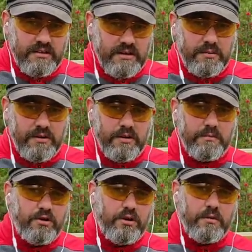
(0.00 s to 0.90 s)
eh, por
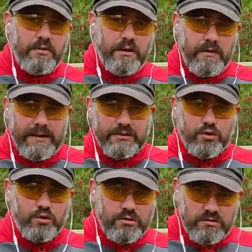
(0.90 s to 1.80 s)
ejemplo con el programa
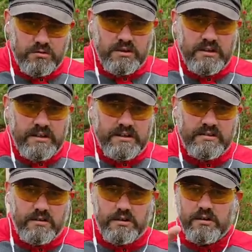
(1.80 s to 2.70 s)
Mascut,
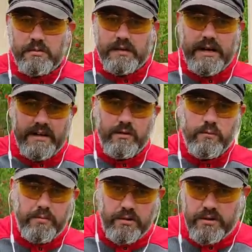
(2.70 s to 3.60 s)
que se los dejo por ahí en
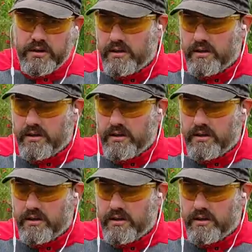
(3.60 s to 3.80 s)
un post